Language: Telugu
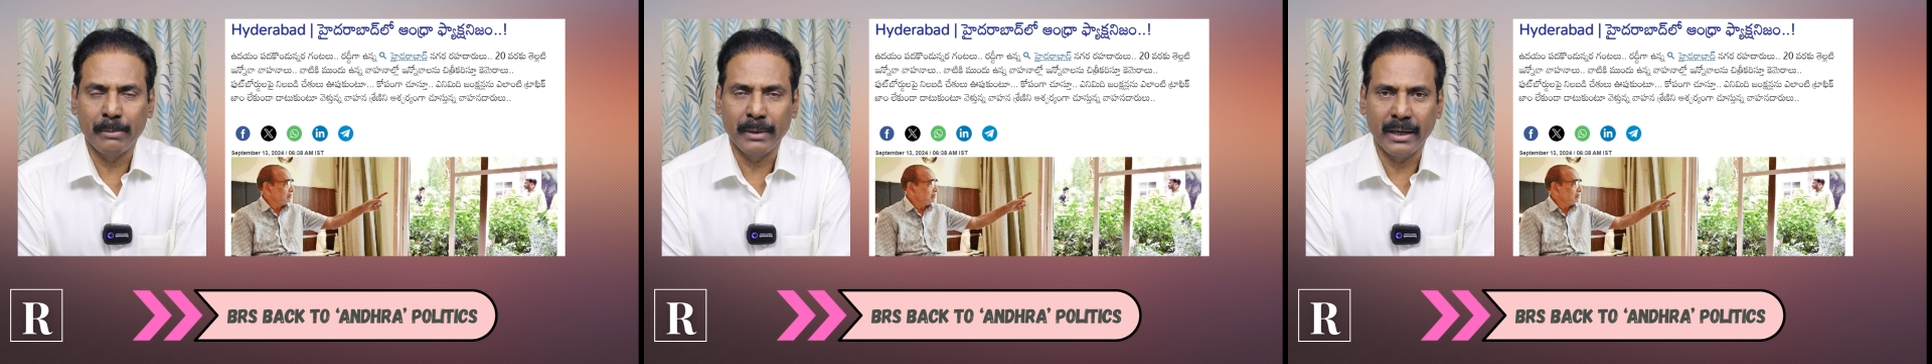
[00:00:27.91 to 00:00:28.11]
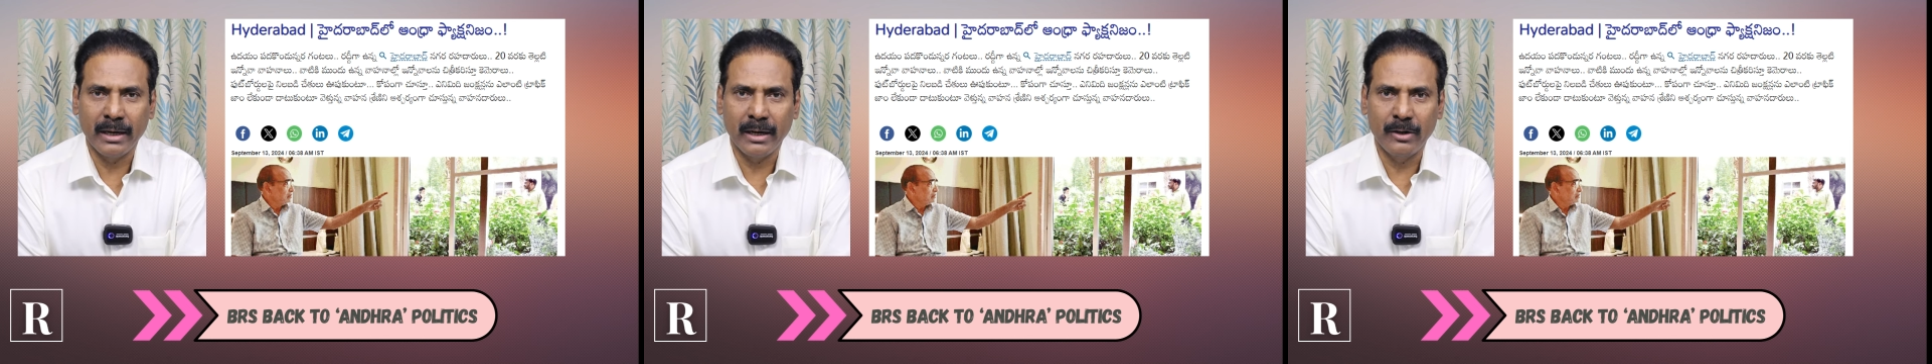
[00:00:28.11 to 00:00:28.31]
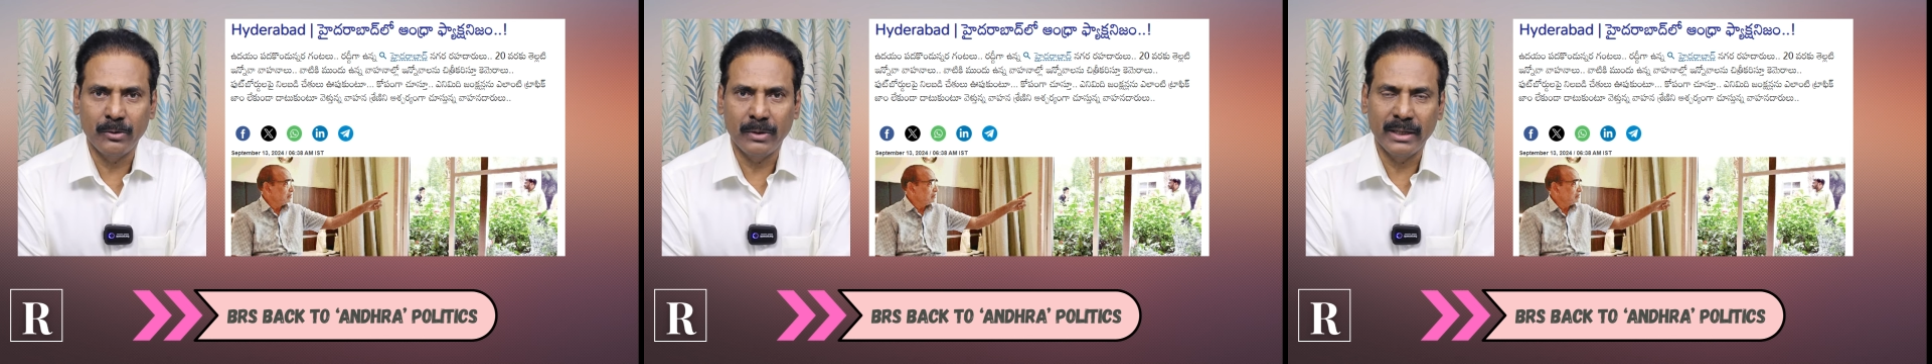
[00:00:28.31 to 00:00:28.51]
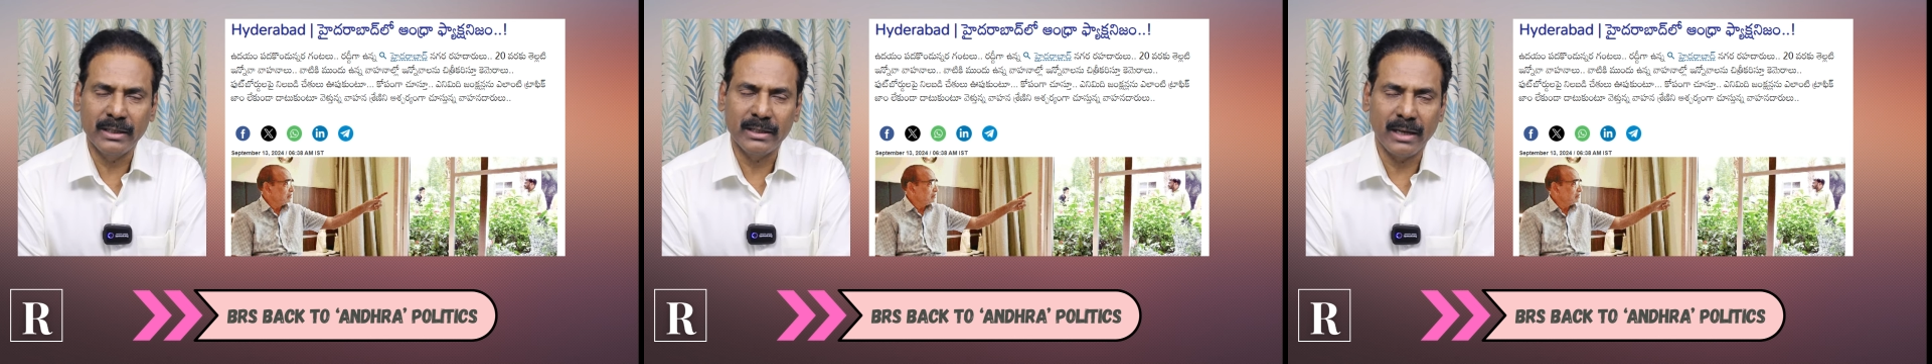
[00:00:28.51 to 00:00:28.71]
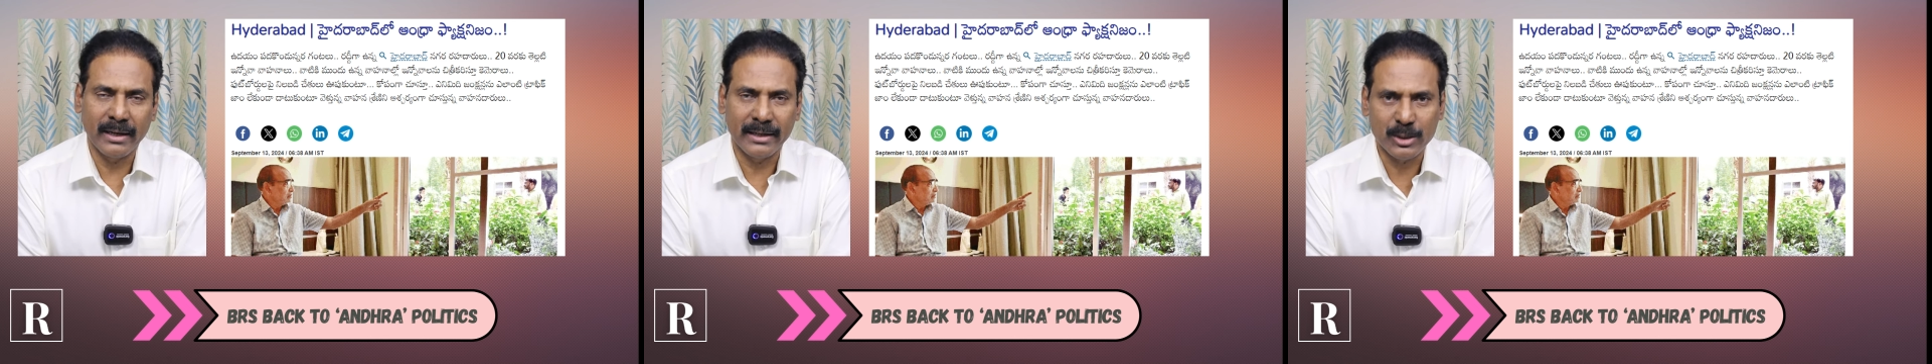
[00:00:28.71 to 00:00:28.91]
ఎంపికయ్యాడు అనేది
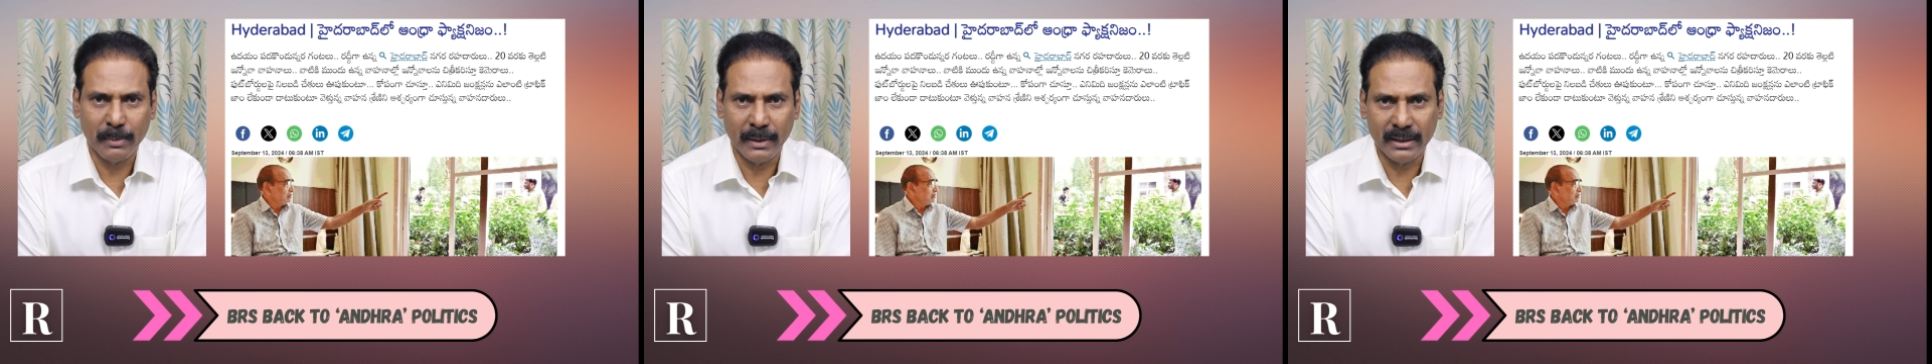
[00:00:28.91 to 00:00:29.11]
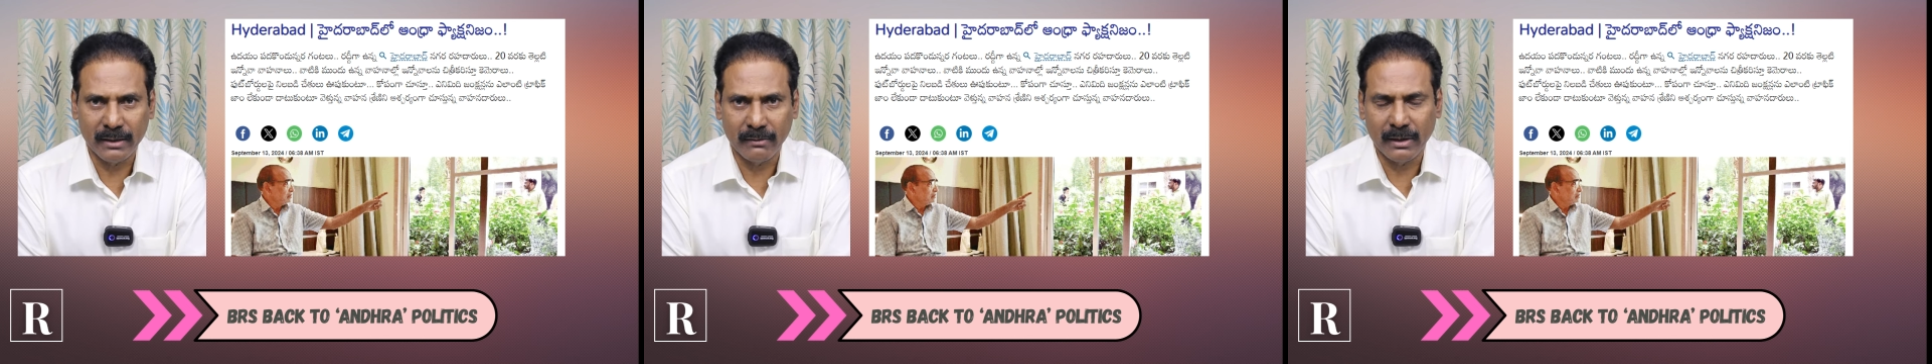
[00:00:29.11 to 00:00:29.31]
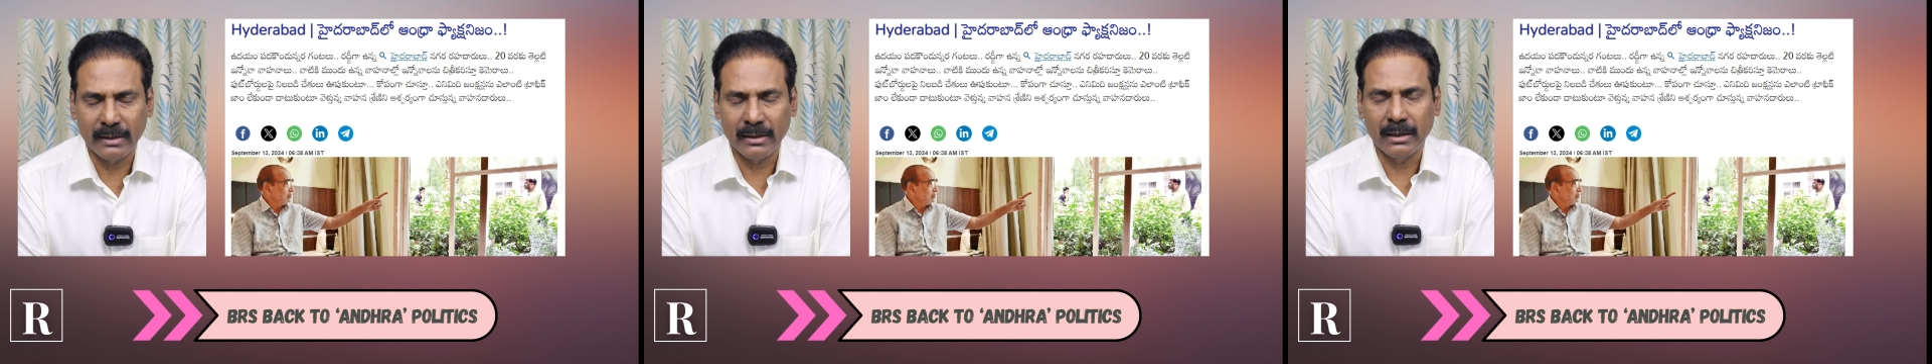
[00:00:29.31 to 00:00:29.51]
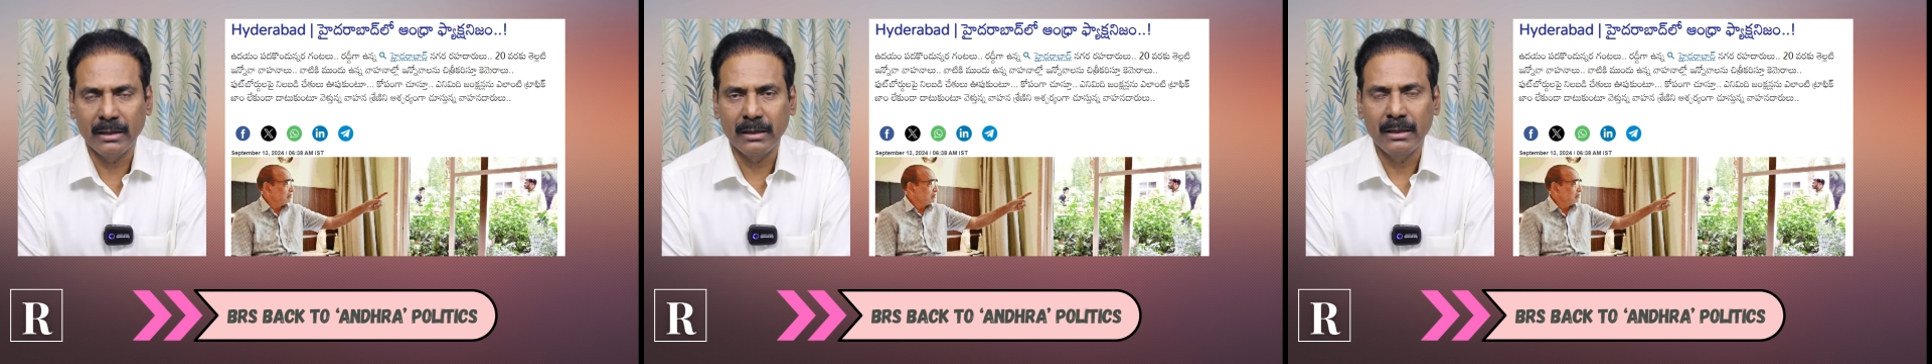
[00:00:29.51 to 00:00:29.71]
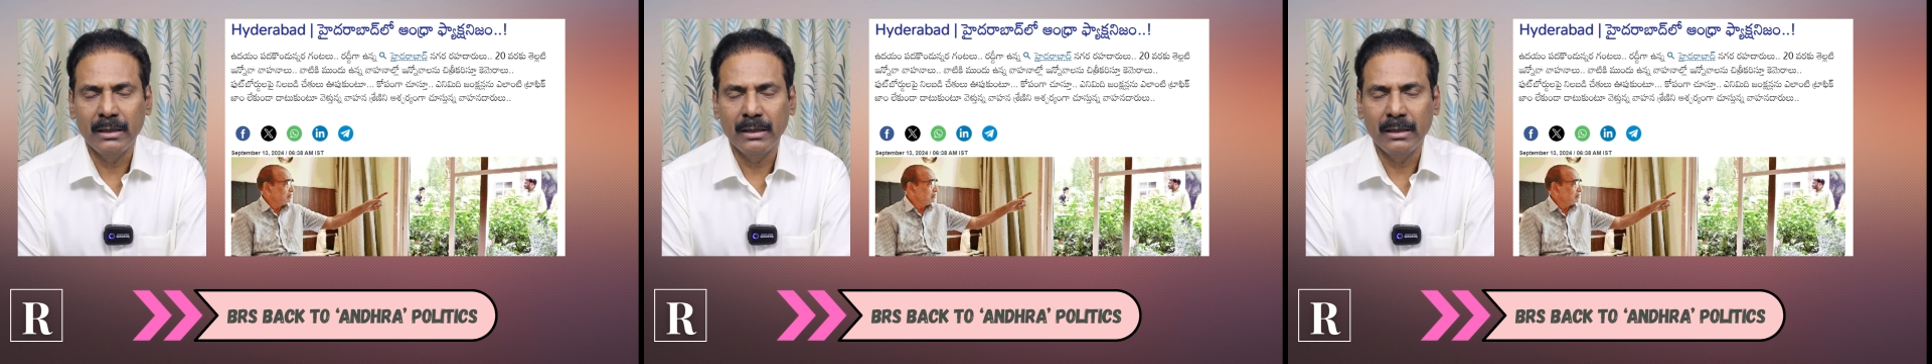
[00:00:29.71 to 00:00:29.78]
కాంగ్రెస్ పార్టీ వాదన